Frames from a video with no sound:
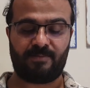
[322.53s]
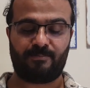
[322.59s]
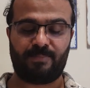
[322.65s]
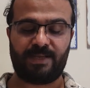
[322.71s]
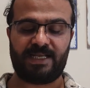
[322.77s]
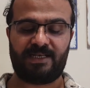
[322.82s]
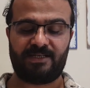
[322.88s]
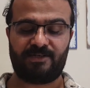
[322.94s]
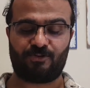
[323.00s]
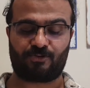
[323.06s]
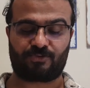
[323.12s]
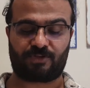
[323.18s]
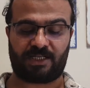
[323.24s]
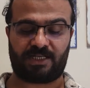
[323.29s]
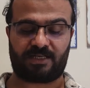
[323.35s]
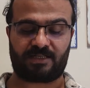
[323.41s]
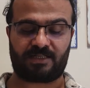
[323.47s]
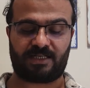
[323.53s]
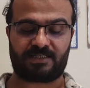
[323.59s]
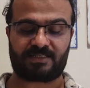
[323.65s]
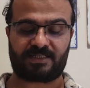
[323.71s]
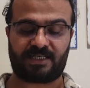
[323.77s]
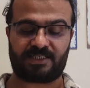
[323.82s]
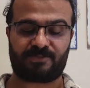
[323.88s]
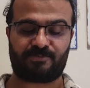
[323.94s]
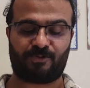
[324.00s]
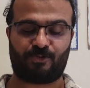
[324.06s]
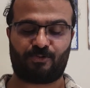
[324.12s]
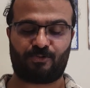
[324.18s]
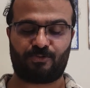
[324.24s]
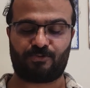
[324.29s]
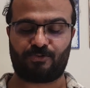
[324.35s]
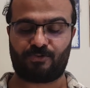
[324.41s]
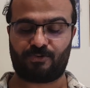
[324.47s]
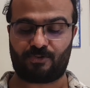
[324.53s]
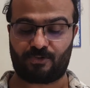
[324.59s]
Belli noktalarda saçma olduğu